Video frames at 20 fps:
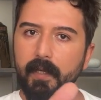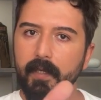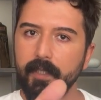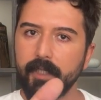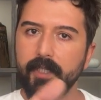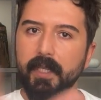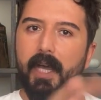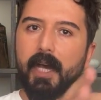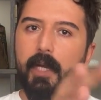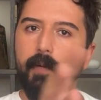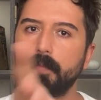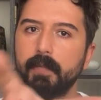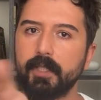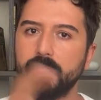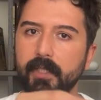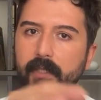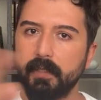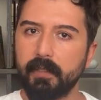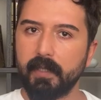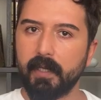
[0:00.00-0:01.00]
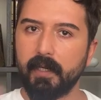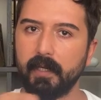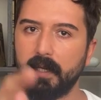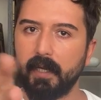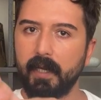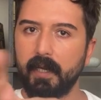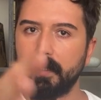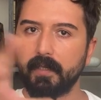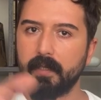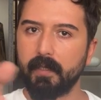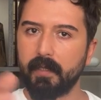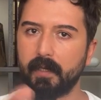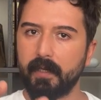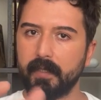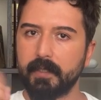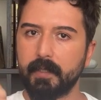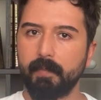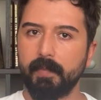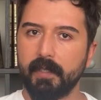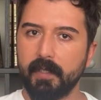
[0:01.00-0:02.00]
İşte her başarılı erken
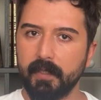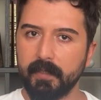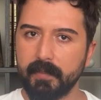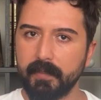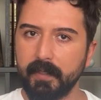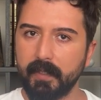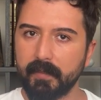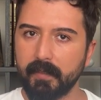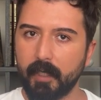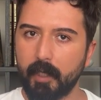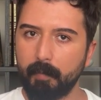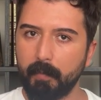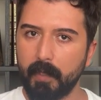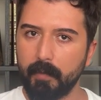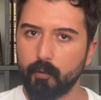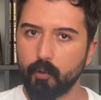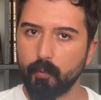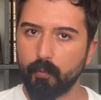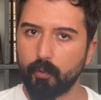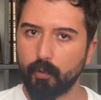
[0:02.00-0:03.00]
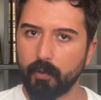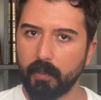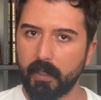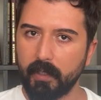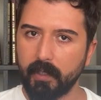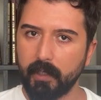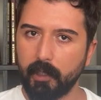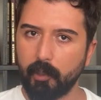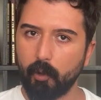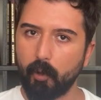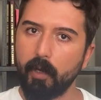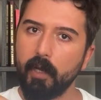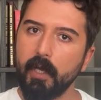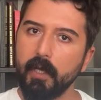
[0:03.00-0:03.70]
arkası bir kadın yatar mevzusu buradan geliyor.